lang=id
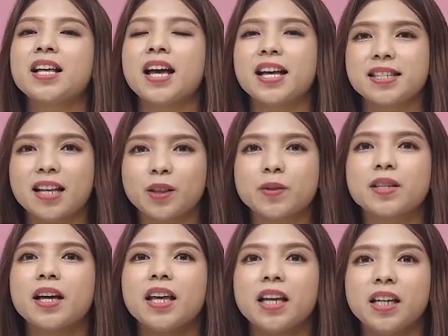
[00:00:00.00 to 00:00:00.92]
S1
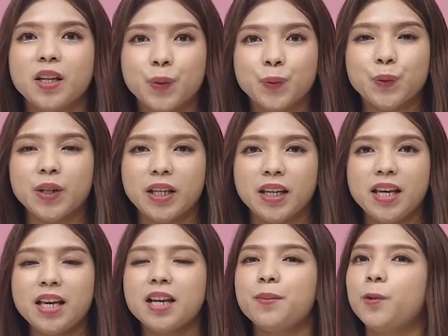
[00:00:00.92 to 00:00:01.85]
saya di
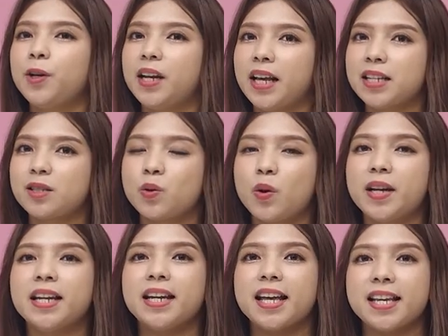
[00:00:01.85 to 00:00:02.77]
UI, kemudian S2
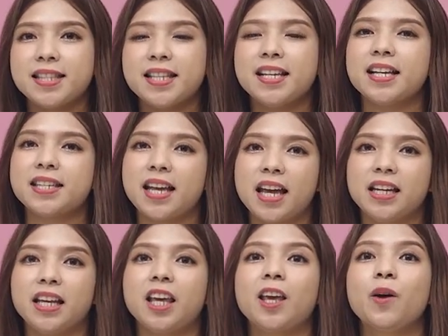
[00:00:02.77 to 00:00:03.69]
dan S3 saya
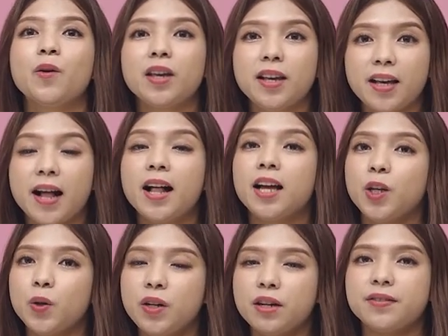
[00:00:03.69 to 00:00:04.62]
di Kyunghee
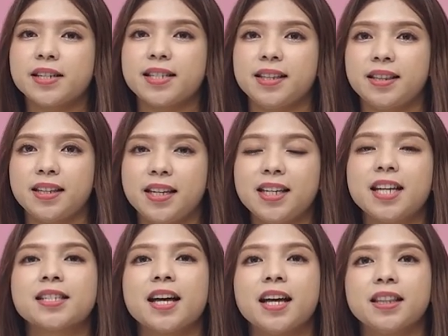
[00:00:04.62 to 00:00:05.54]
University,
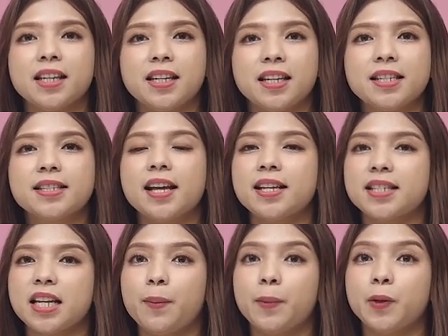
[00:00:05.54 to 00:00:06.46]
dan saat ini saya
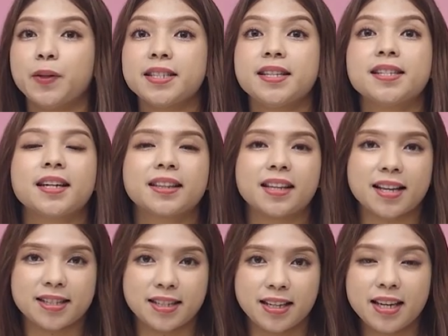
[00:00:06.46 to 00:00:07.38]
sedang menulis
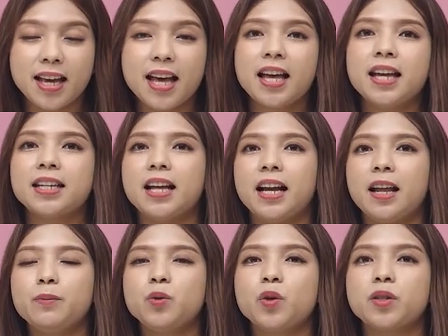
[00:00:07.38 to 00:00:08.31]
disertasi
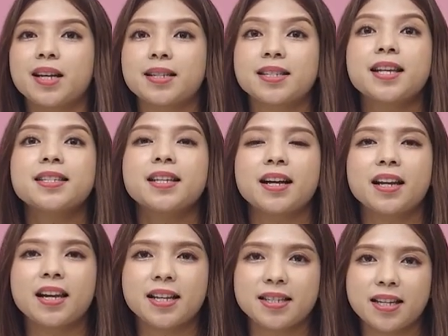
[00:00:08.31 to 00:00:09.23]
dalam jurusan sastra
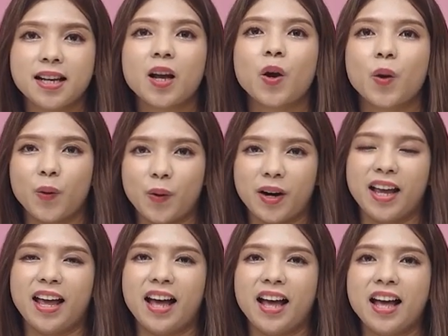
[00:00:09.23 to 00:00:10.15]
klasik
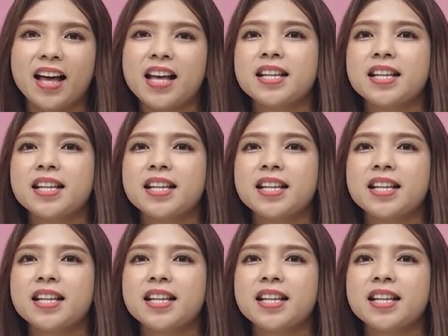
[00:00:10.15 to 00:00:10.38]
Korea.